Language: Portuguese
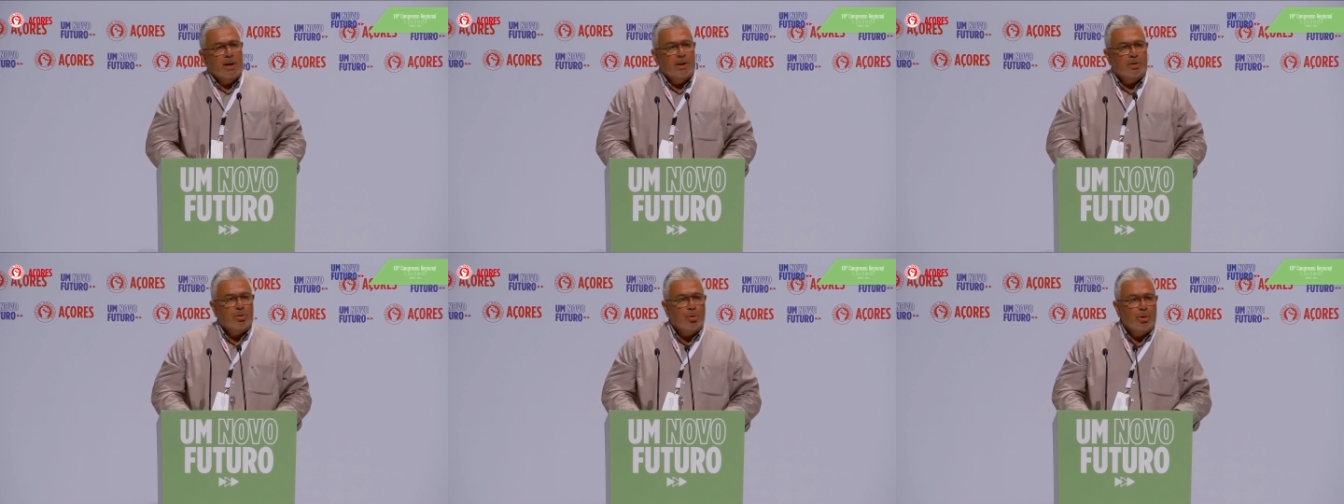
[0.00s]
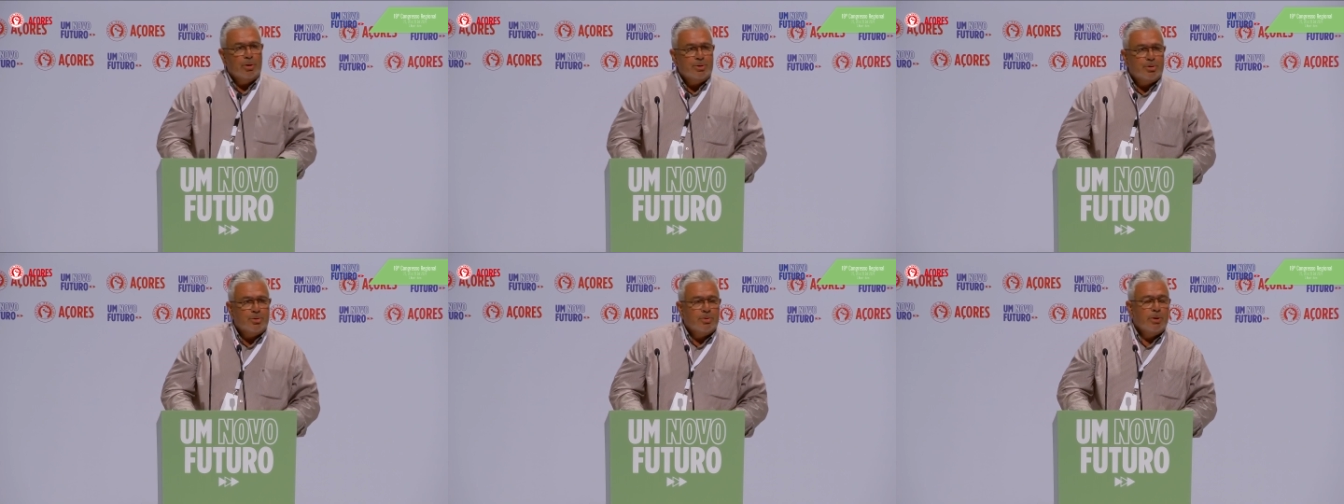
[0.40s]
de
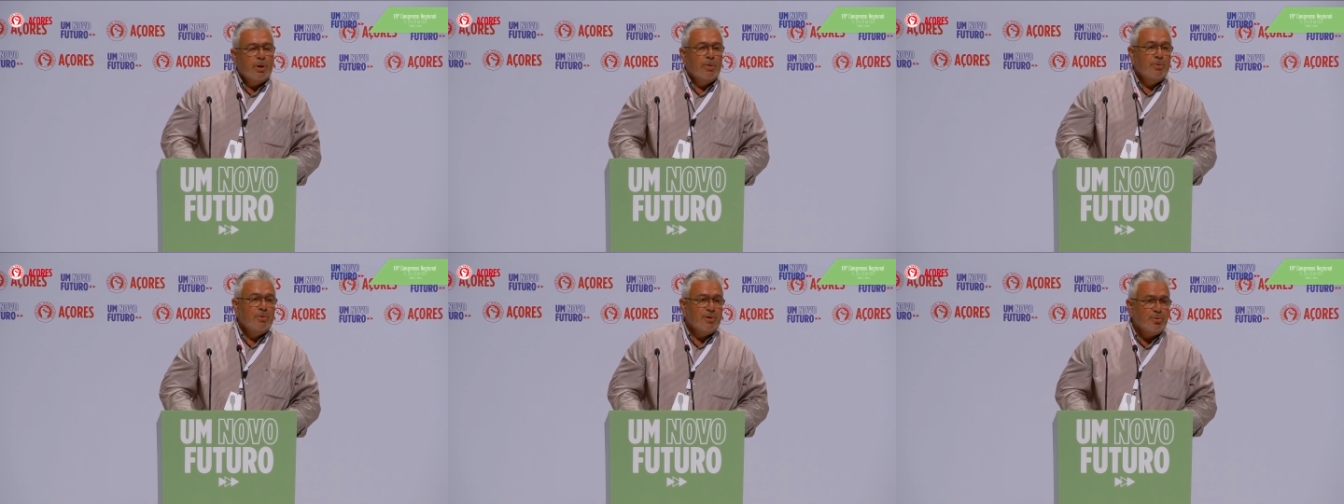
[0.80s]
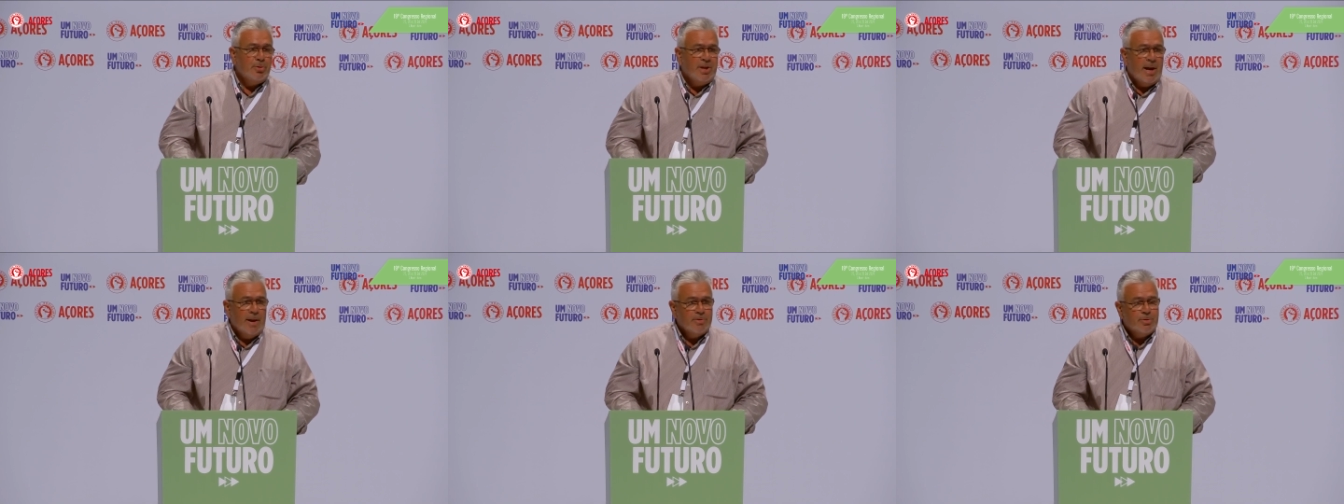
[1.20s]
todos os
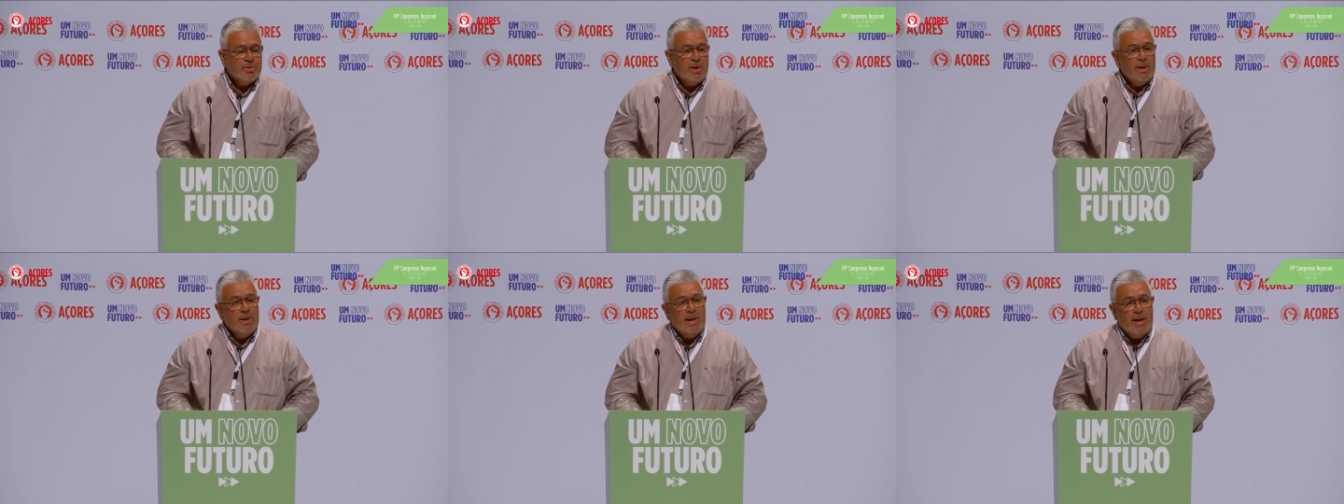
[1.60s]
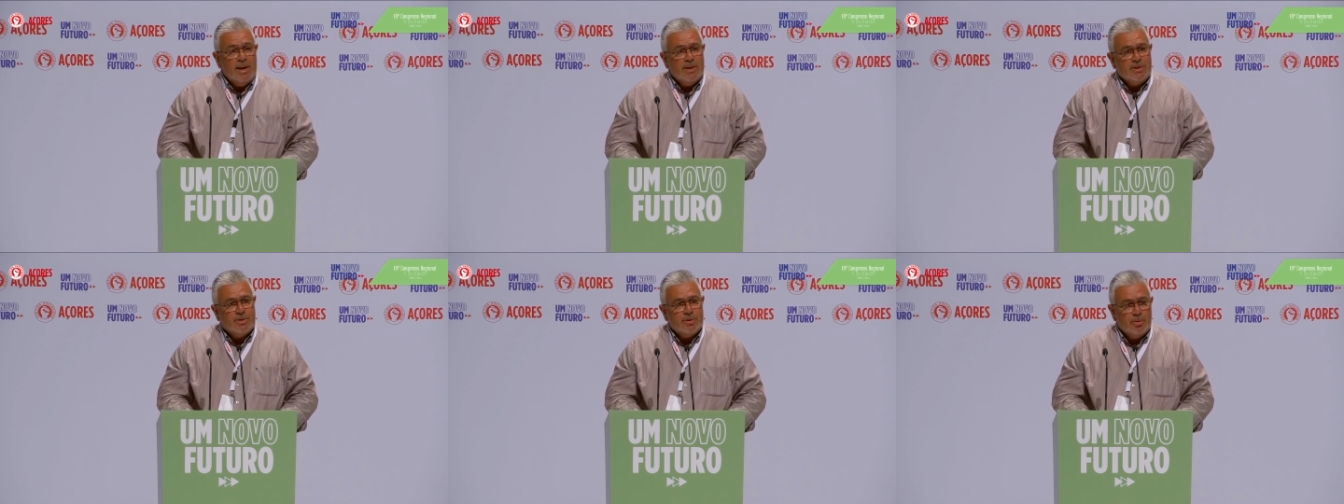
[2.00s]
açorianos. E é
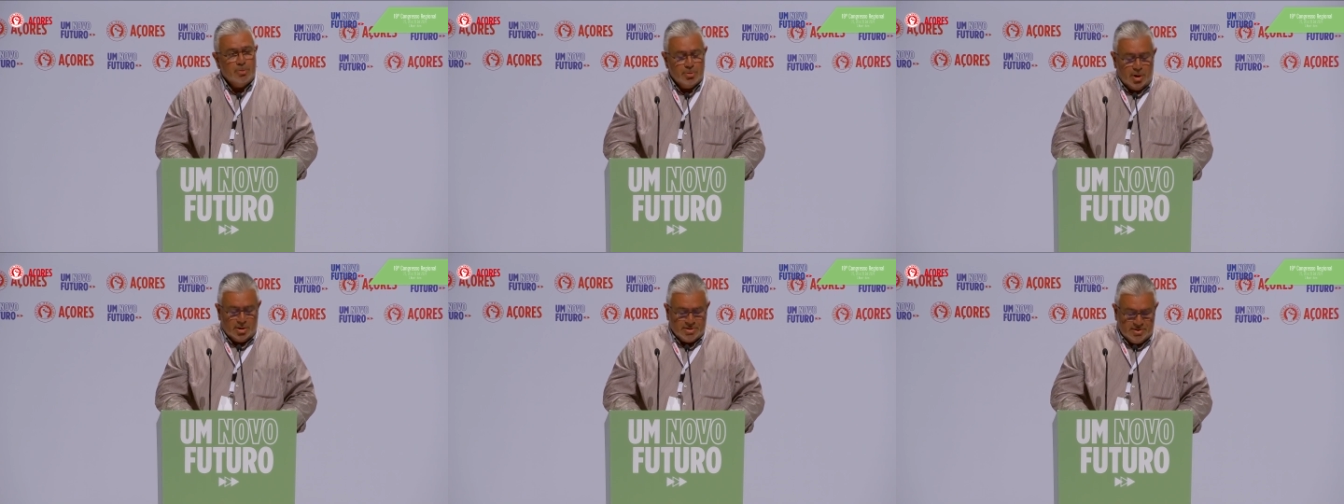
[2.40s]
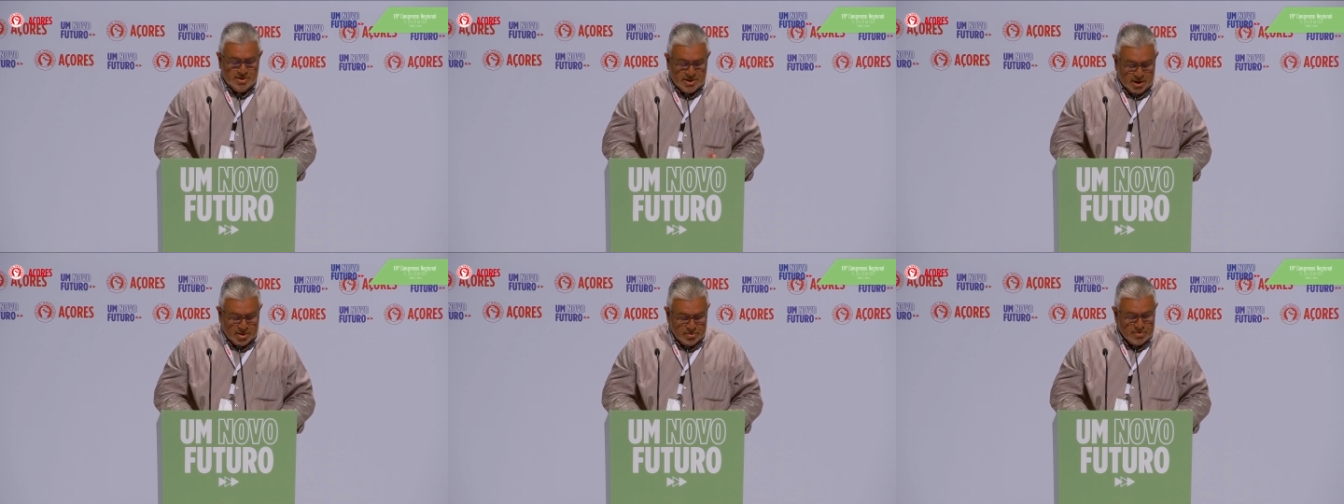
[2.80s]
esse o nosso
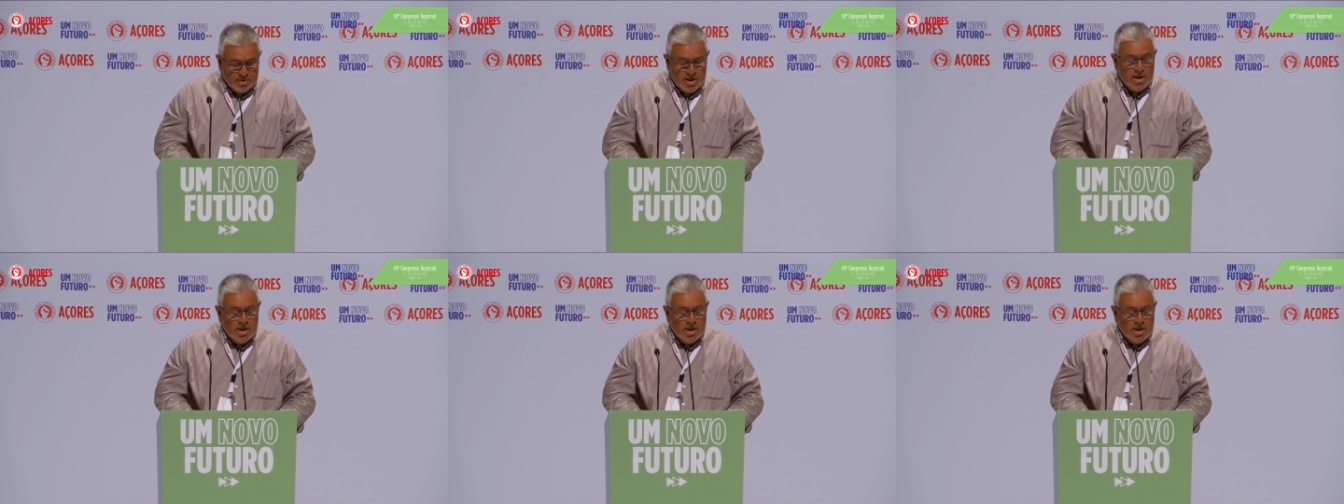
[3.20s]
desígnio.